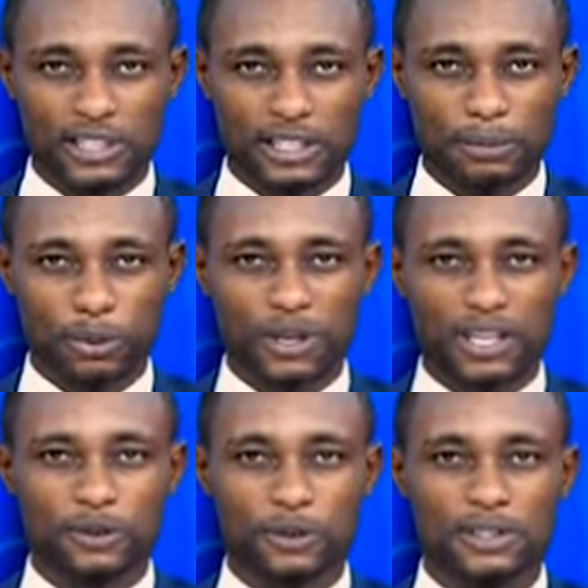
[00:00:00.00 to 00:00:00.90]
et les progrès
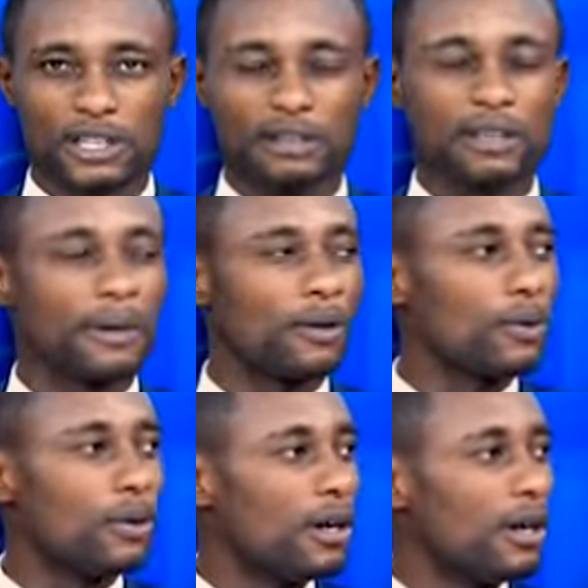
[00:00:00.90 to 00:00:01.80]
sociaux. Guy Bao,
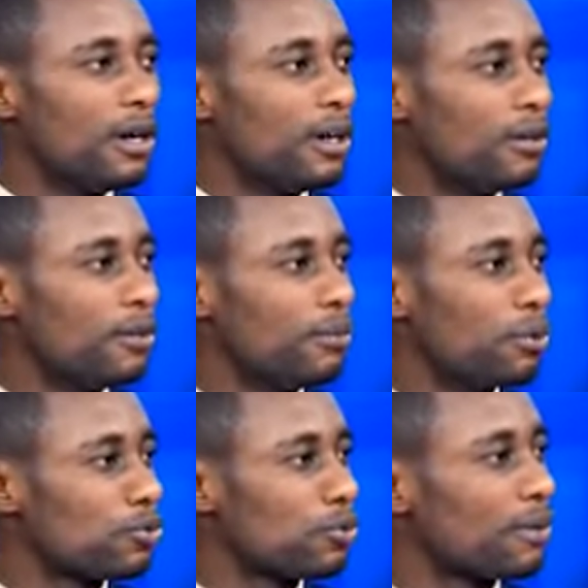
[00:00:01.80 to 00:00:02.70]
euh,
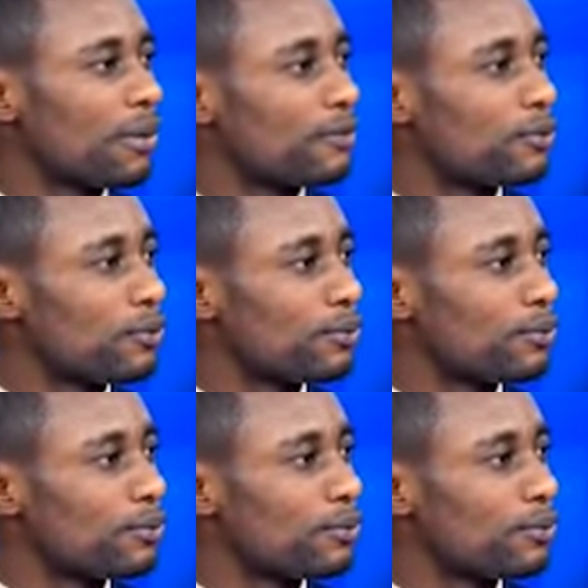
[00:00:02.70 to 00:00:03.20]
bonjour et bienvenue.